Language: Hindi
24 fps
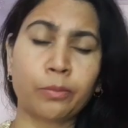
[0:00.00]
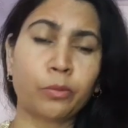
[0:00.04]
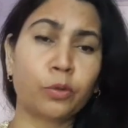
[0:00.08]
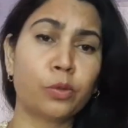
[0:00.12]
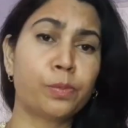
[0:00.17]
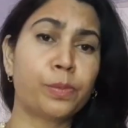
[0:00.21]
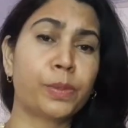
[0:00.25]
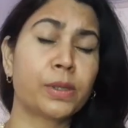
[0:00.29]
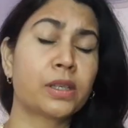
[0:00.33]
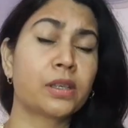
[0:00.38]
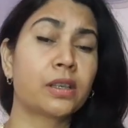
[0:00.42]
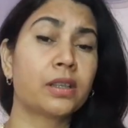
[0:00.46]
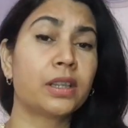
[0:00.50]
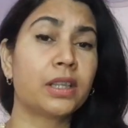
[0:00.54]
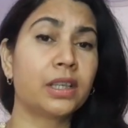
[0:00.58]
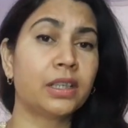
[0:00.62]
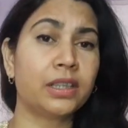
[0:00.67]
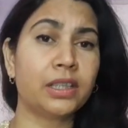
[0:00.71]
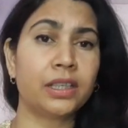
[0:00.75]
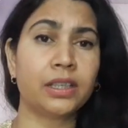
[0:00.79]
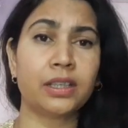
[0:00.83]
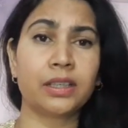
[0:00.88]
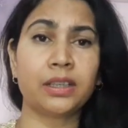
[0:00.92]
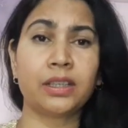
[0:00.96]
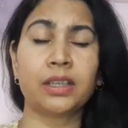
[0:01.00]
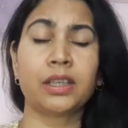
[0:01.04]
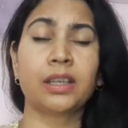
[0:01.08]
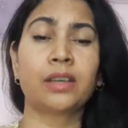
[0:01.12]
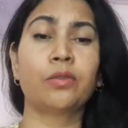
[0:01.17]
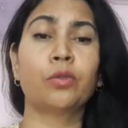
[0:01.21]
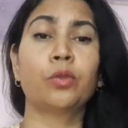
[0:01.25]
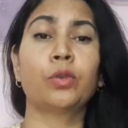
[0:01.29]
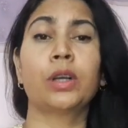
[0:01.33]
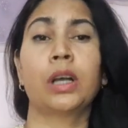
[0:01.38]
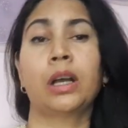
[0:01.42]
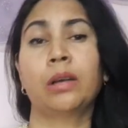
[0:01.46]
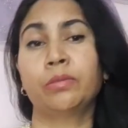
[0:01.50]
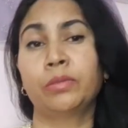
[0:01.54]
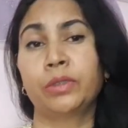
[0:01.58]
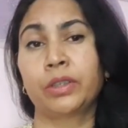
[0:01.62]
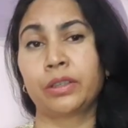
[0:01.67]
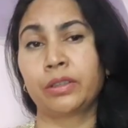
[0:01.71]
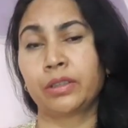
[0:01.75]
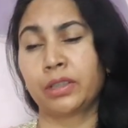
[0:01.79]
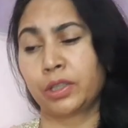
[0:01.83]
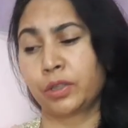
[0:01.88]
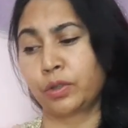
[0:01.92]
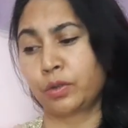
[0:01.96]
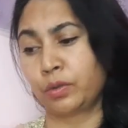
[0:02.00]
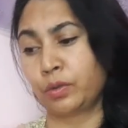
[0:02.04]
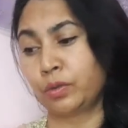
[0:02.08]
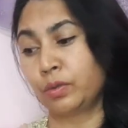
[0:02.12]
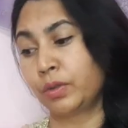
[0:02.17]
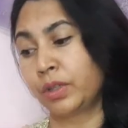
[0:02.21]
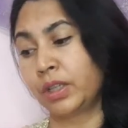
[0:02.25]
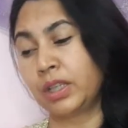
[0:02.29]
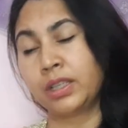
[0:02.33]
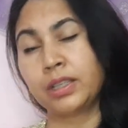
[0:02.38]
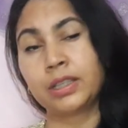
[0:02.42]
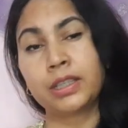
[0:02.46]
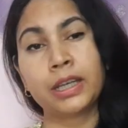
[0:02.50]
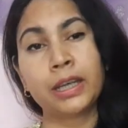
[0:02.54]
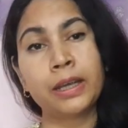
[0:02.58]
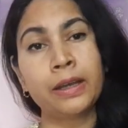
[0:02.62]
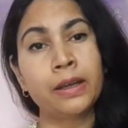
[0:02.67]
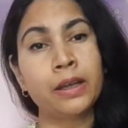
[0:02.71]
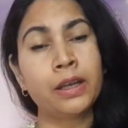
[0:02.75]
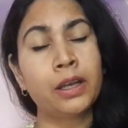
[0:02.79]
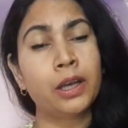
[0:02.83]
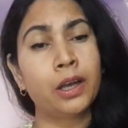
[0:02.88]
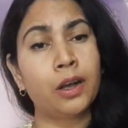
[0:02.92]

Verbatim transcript: आपको पसंद है धीरे धीरे वो काम करना शुरू कीजिए